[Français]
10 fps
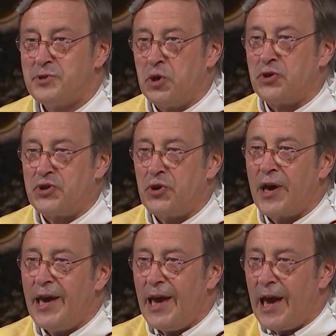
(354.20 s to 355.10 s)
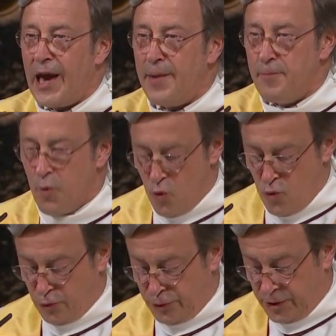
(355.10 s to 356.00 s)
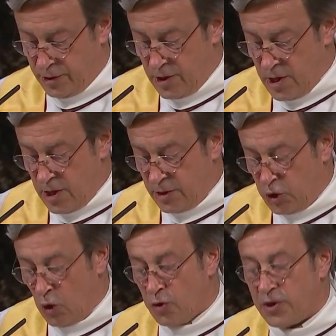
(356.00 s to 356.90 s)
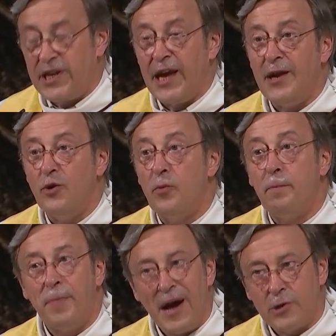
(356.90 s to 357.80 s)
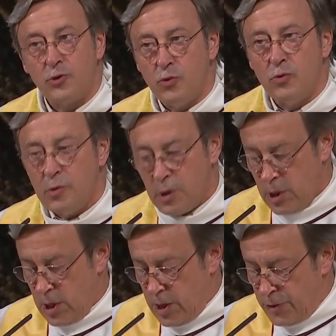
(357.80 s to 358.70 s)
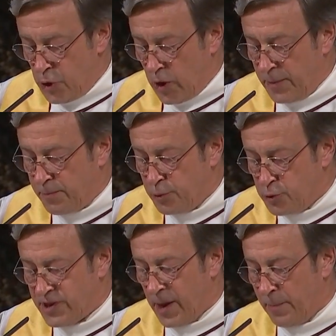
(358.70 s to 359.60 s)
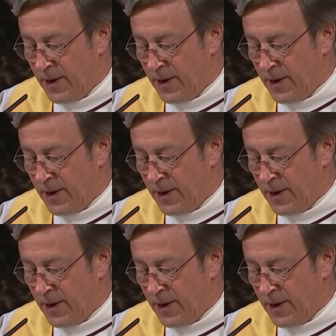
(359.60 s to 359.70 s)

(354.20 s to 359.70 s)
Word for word: Que serait un monde dans lequel le pardon n'aurait plus sa